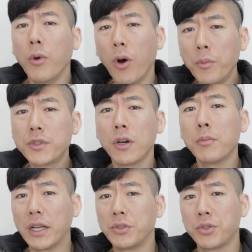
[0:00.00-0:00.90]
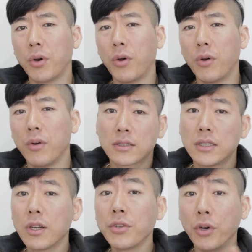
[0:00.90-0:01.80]
뭐 엄청 많죠.
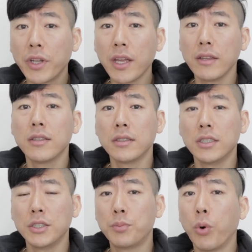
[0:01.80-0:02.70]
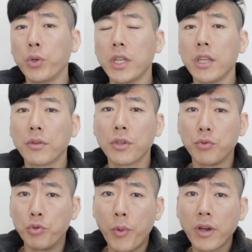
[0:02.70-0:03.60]
그런 연예인들은 본인이
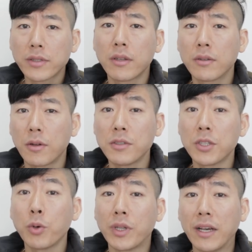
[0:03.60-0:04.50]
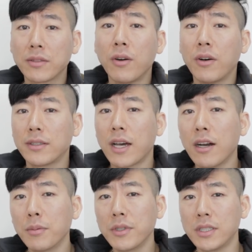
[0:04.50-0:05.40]
어떤 유명세를 떨치고 나서
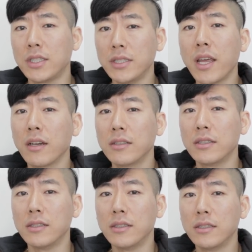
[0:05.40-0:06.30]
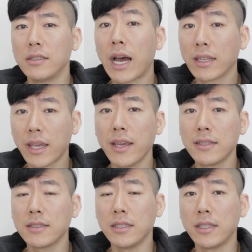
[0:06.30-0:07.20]
사업을 진행을 한
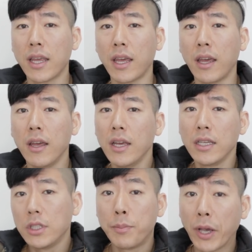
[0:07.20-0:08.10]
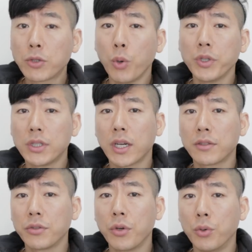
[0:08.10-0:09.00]
케이스인데 이 백종원 씨
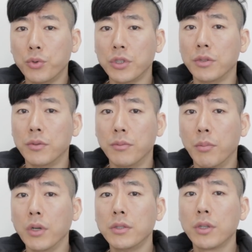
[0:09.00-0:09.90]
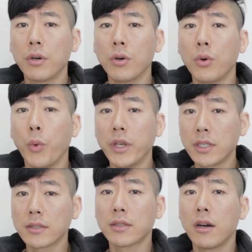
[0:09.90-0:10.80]
같은 경우는 먼저
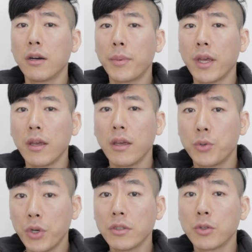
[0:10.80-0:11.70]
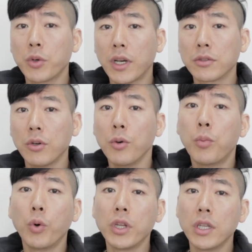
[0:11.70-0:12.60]
외식 사업에 뛰어들고
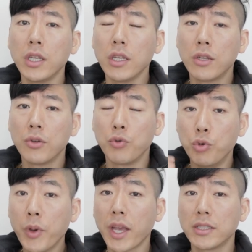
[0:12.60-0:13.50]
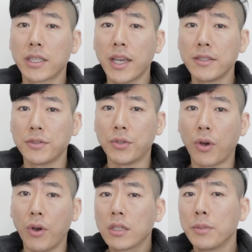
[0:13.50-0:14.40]
나서 본인이 유명해진
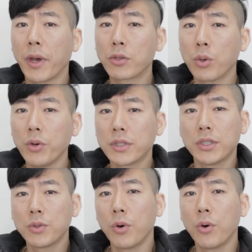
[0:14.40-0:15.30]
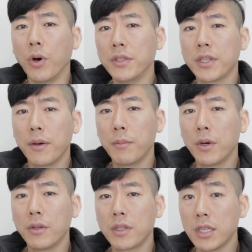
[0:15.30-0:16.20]
케이스죠. 그 백종원 씨도 언제
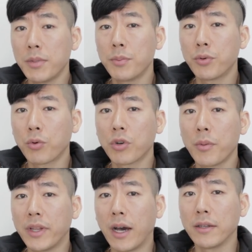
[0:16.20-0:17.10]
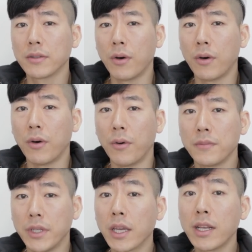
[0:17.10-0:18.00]
한번 TV 프로그램에 나와서
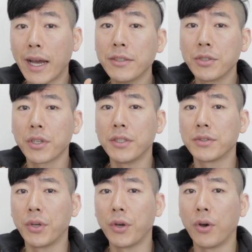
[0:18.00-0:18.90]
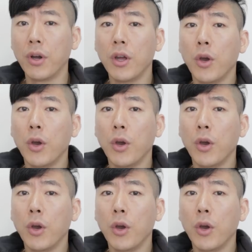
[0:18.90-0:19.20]
얘기를 한 적이 있어요.